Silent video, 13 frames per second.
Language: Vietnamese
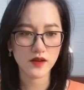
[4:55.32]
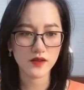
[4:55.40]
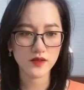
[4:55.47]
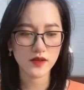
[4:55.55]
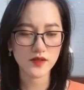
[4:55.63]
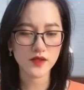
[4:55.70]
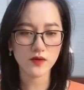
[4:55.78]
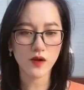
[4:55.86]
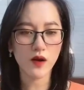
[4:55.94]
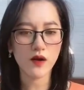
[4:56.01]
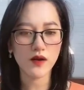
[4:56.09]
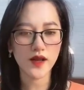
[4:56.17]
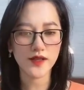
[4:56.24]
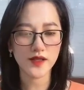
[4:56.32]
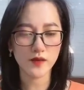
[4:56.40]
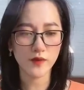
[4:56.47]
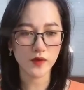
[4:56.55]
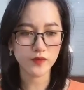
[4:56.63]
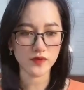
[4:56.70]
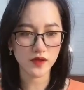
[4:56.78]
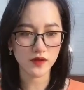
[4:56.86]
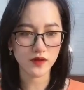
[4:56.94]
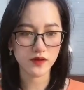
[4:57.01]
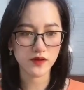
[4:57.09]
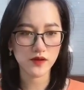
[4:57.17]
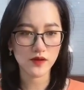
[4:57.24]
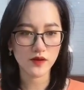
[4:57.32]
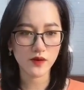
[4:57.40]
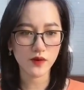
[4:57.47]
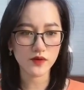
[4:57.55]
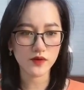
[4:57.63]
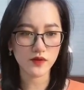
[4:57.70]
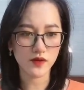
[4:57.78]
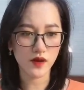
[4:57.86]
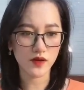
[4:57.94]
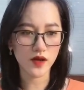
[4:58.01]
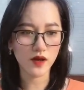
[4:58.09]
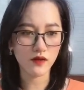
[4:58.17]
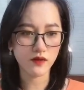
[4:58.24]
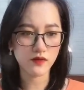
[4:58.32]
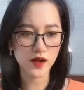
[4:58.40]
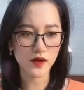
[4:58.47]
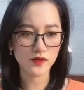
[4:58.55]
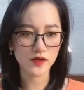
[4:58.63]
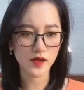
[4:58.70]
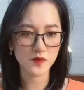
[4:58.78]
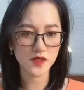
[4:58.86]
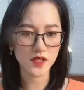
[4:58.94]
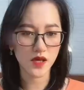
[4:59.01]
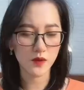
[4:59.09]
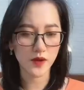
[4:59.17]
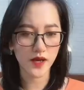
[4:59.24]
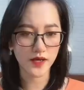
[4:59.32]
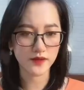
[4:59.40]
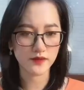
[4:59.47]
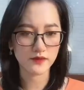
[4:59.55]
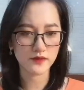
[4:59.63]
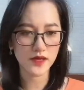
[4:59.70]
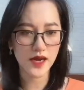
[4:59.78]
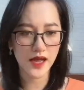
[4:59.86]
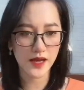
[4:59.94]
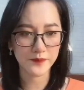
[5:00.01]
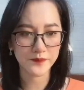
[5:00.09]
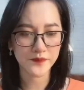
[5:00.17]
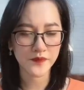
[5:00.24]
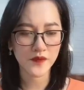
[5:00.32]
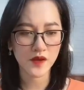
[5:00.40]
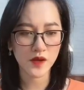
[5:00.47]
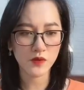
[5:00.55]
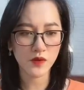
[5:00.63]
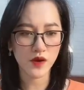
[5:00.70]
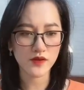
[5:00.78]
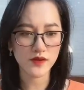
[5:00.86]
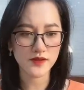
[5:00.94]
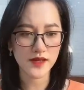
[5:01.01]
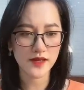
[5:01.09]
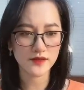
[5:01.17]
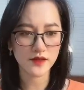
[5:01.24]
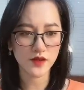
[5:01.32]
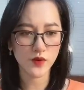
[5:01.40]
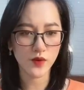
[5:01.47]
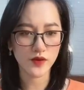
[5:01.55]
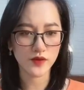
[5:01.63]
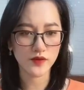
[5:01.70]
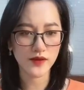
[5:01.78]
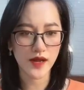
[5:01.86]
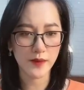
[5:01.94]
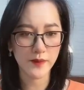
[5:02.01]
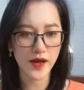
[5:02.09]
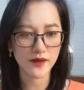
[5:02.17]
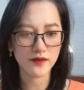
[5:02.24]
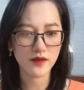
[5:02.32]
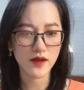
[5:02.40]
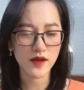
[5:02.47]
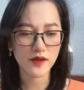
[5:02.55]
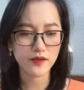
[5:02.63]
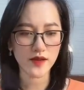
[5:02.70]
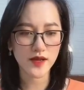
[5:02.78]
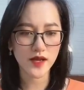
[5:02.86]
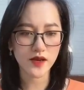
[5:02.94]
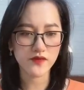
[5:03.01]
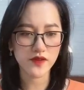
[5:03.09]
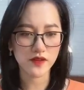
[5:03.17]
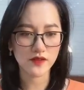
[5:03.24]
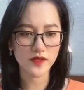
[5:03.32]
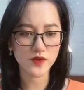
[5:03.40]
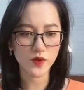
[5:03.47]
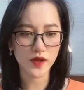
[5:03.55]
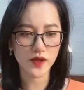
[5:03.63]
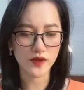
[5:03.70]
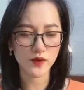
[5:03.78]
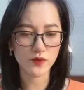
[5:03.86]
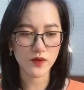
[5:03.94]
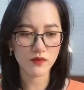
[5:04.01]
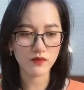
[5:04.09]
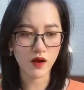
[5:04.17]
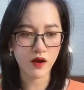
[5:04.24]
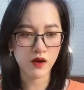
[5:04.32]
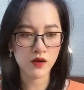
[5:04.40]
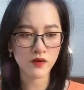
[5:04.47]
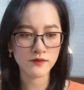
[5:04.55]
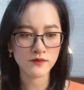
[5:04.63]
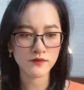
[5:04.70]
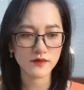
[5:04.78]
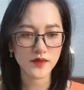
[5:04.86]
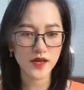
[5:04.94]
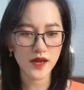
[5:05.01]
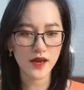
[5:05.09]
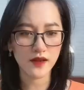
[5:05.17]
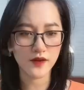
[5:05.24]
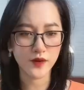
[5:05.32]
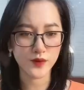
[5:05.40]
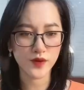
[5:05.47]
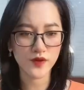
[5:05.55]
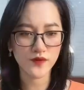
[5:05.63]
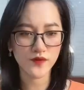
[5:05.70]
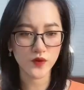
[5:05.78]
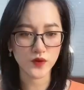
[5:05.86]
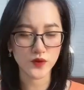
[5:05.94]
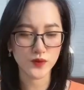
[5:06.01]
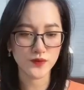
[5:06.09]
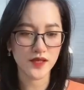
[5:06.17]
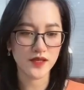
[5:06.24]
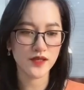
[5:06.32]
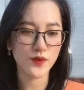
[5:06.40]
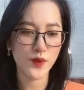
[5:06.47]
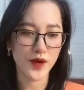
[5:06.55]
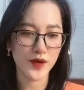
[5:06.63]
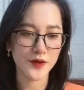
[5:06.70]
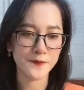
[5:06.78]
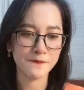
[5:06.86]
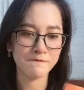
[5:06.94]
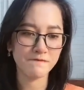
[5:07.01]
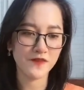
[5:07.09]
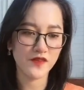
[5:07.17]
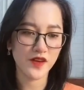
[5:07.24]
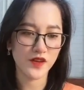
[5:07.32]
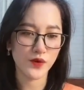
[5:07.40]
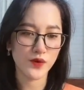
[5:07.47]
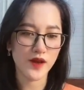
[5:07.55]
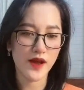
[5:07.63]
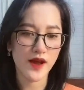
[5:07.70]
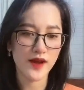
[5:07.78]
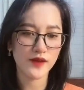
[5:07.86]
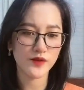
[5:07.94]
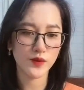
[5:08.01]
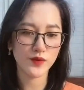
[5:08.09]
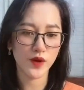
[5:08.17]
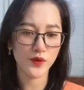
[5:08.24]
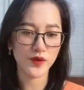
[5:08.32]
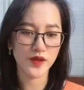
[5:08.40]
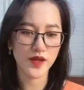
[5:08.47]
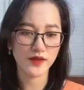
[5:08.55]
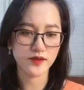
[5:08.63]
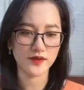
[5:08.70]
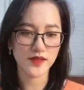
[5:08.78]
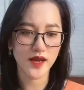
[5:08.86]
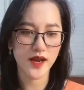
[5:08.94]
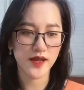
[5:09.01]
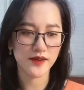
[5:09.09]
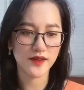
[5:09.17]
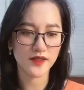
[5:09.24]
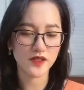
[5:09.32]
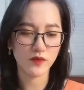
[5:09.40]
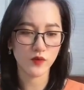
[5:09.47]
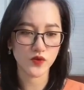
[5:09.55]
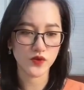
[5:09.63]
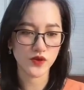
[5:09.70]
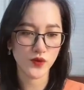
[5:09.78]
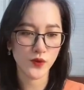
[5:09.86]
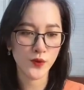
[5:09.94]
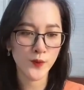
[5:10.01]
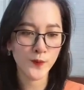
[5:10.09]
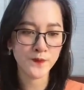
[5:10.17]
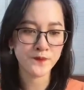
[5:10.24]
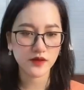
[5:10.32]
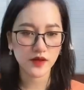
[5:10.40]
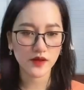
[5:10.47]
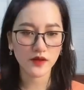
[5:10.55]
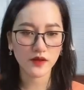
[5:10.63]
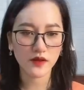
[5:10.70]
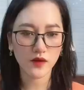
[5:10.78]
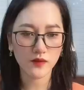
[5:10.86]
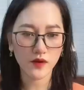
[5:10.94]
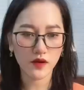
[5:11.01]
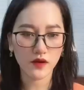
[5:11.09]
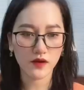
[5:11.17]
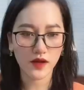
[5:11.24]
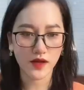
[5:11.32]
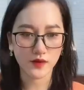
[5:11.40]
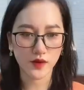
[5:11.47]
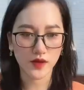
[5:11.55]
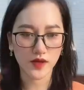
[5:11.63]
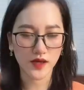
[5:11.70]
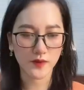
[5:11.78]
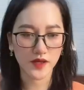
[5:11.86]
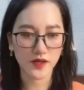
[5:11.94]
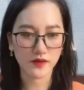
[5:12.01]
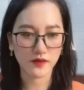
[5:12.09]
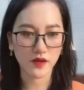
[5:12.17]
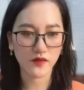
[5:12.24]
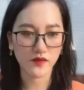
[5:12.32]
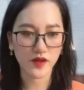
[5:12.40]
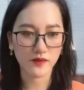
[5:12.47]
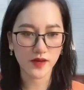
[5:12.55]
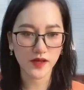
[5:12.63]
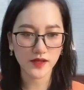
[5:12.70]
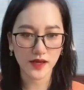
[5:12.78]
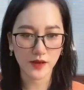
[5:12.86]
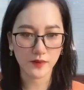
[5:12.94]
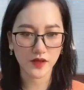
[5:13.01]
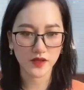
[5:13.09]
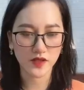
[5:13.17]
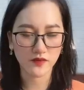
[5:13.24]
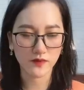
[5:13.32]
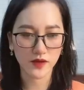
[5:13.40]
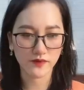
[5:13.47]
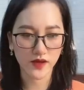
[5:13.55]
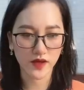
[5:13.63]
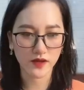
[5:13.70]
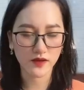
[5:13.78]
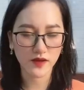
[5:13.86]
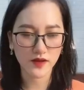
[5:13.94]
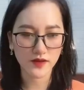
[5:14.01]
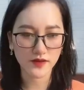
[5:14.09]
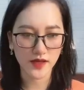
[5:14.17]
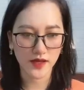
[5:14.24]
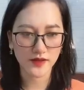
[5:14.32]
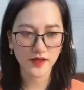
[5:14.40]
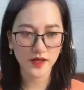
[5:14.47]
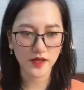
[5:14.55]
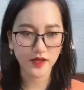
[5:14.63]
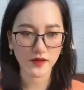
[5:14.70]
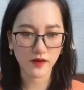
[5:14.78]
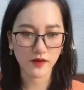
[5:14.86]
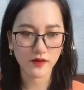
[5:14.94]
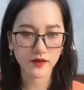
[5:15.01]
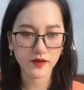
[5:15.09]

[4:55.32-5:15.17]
Nhưng sau đó lại thêm mong chờ Cô từ nhỏ đến lớn đều chăm chỉ học hành, đi làm Không có thời gian chơi đùa như đám bạn Đến cả việc đi du lịch cũng không có Đây là lần đầu tiên Phù Dung ra nước ngoài Vì vậy cô đã nung nấu ý định sẽ lén đi chơi một xíu Thế nhưng không ngờ cả tuần lại bị từ ngưng viên bắt nằm ở trong bệnh viện Chán chết đi được